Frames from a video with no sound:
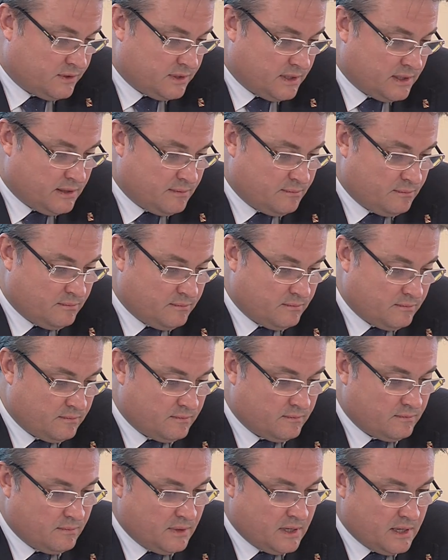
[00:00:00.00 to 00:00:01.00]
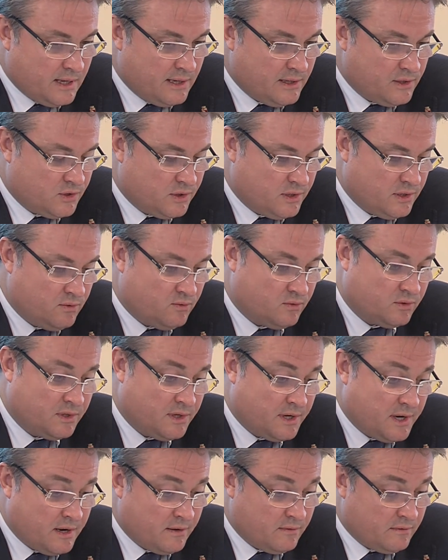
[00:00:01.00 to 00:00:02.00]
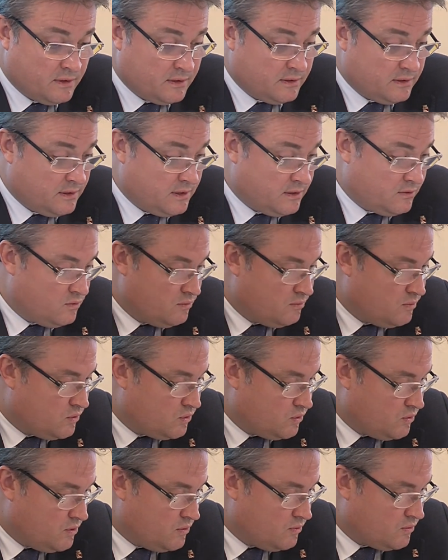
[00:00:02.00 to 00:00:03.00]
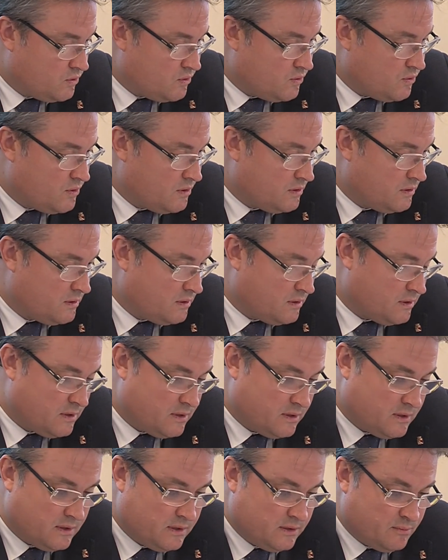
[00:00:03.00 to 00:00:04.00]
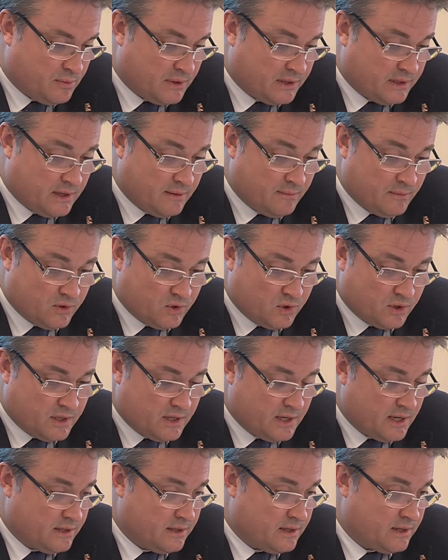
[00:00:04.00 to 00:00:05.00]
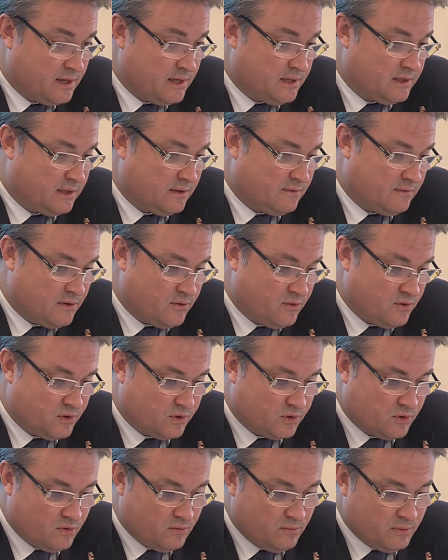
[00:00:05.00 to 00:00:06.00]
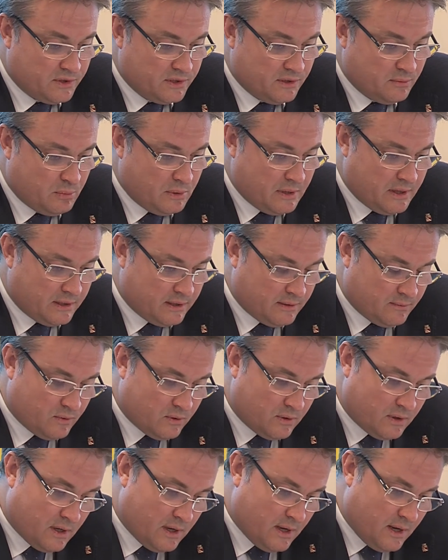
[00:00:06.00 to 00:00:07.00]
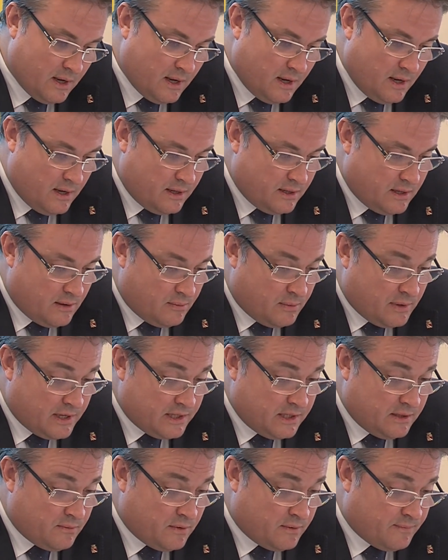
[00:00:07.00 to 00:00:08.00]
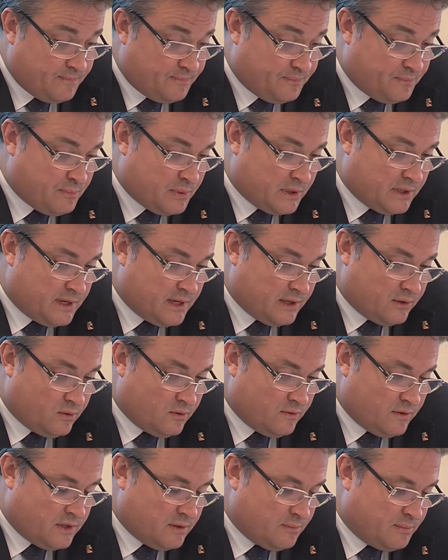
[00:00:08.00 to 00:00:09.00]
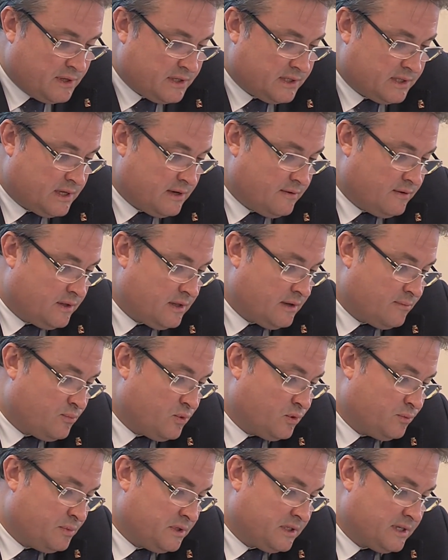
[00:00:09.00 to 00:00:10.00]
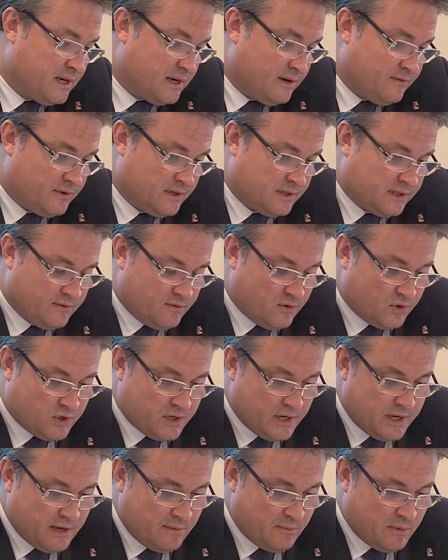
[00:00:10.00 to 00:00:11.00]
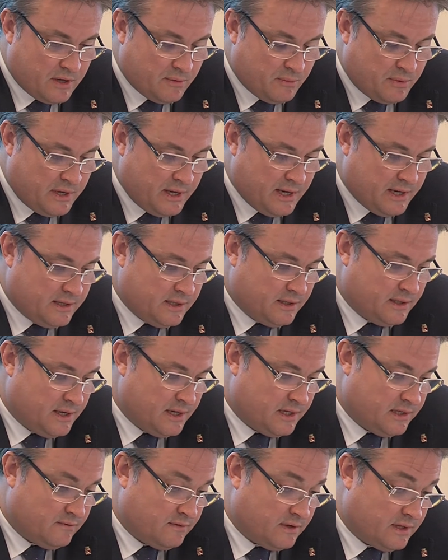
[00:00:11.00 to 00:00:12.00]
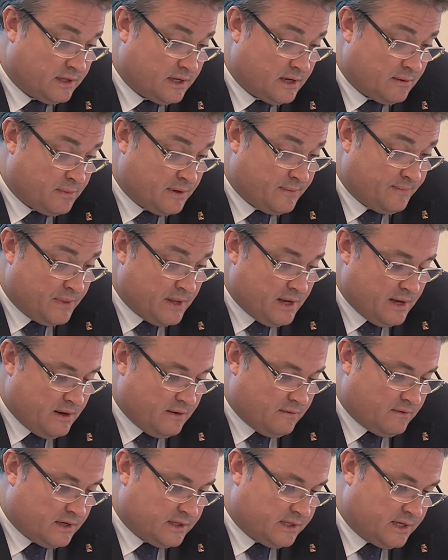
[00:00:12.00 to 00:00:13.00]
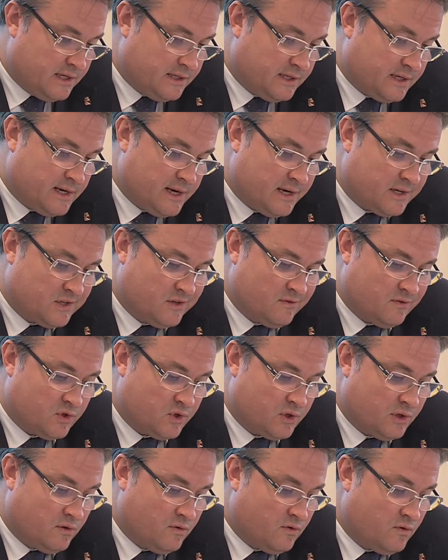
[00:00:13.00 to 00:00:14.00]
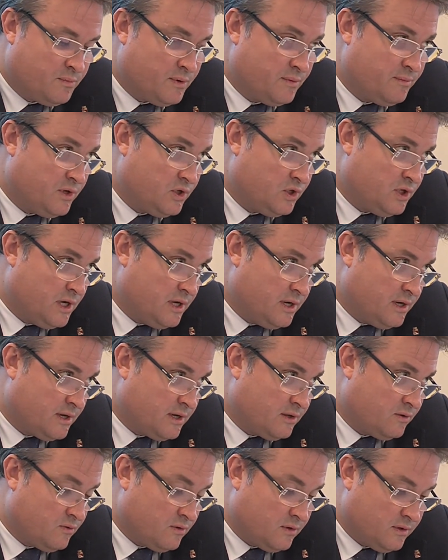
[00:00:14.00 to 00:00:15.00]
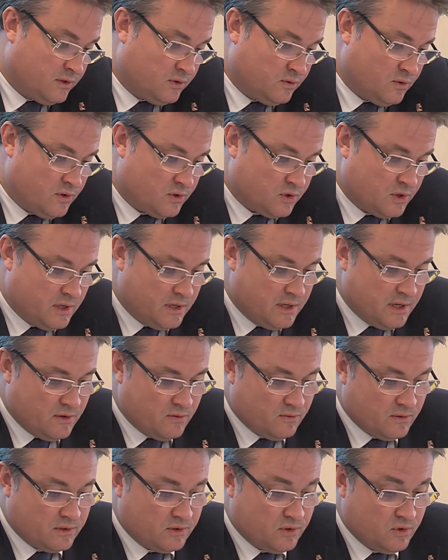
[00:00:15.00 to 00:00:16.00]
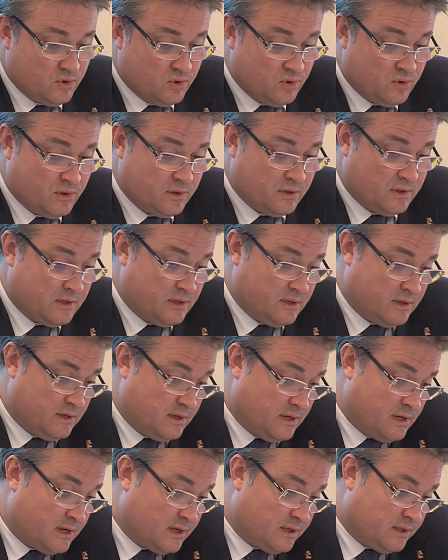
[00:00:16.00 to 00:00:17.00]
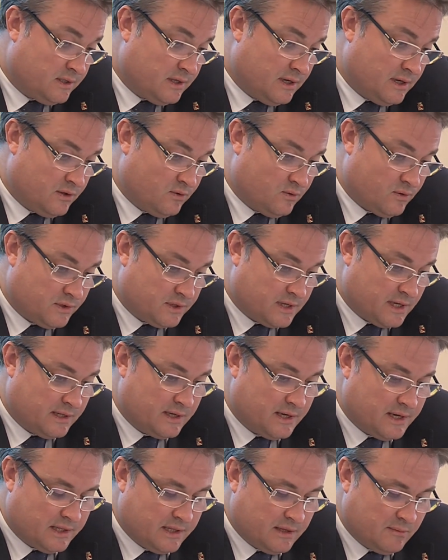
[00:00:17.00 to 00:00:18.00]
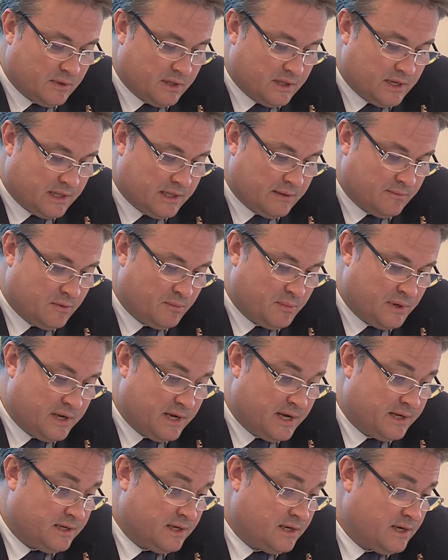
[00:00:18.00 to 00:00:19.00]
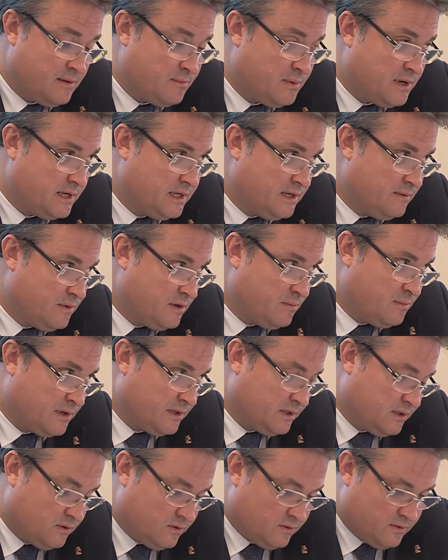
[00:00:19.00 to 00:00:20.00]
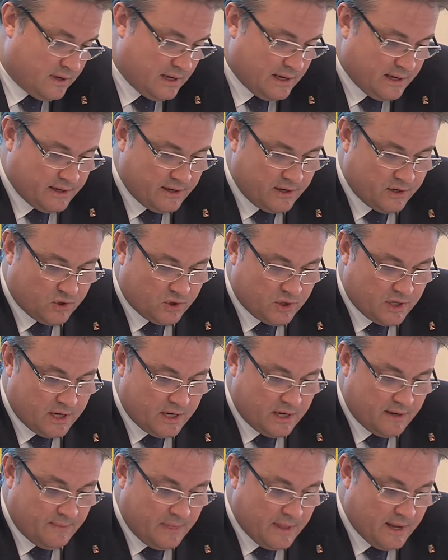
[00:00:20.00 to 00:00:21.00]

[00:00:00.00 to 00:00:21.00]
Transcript: целом меня лично не устраивает, и я думаю, что не устроит э, департамент ЖКХ энергетики Воронежской области, поэтому необходимо подготовить и представить на подпись график завершения мероприятий третьего этапа в разрезе каждого жилого помещения, которое на сегодняшний день у нас еще э, не расселено, с конкретными датами принятия необходимых процессуальных решений